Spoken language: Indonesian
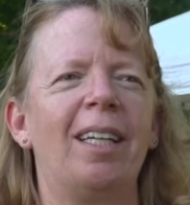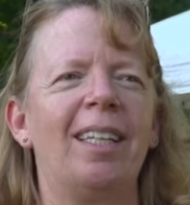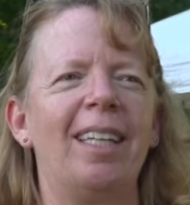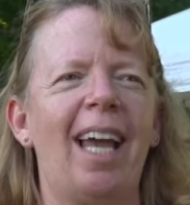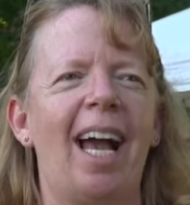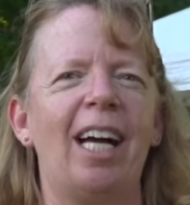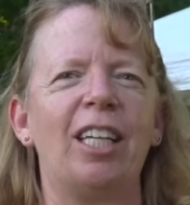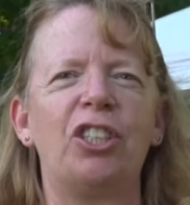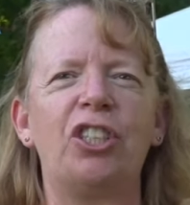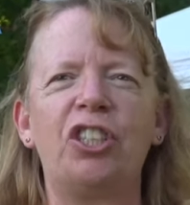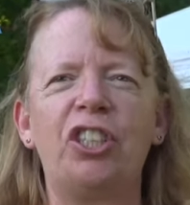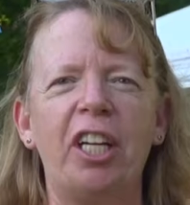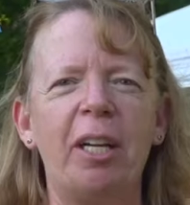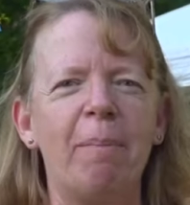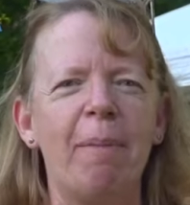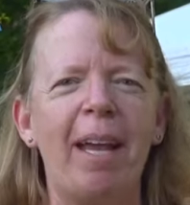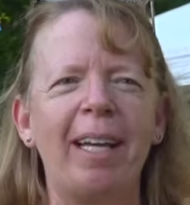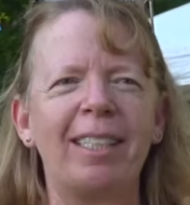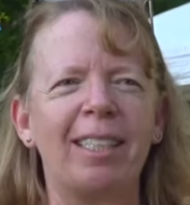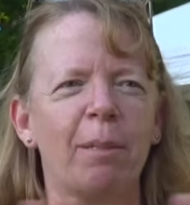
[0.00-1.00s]
Yeah, she
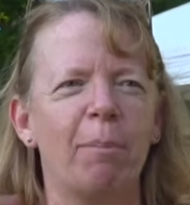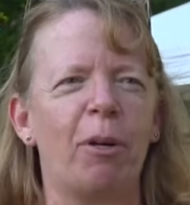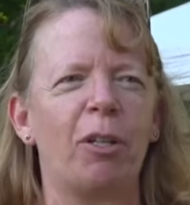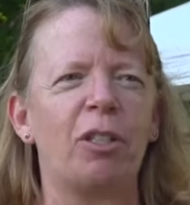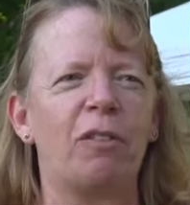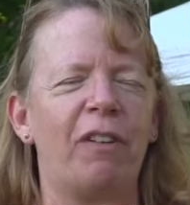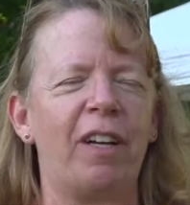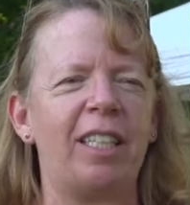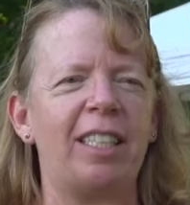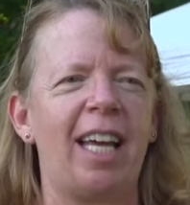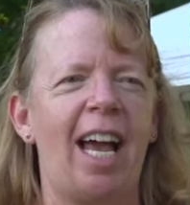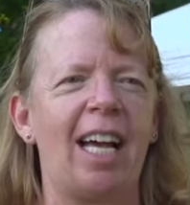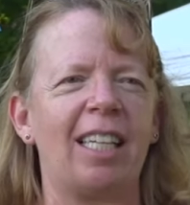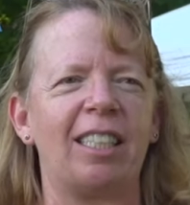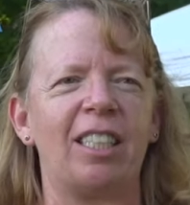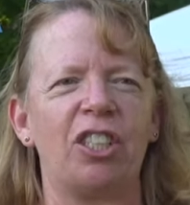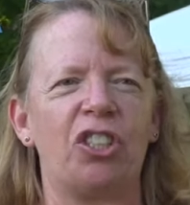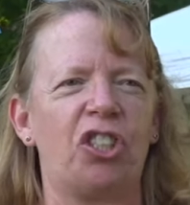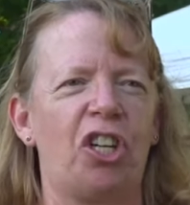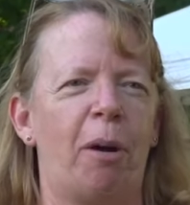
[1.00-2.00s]
makes the most
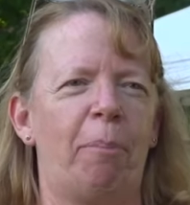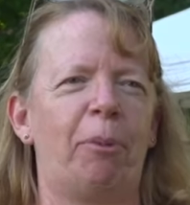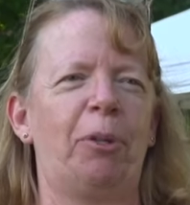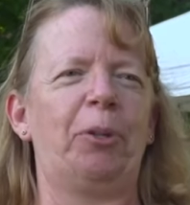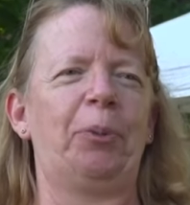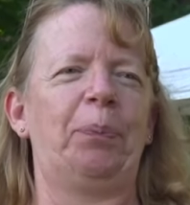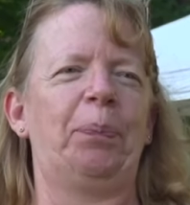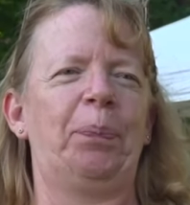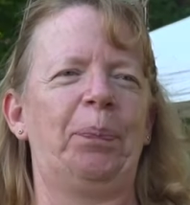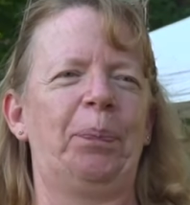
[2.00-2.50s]
fantastic jamu.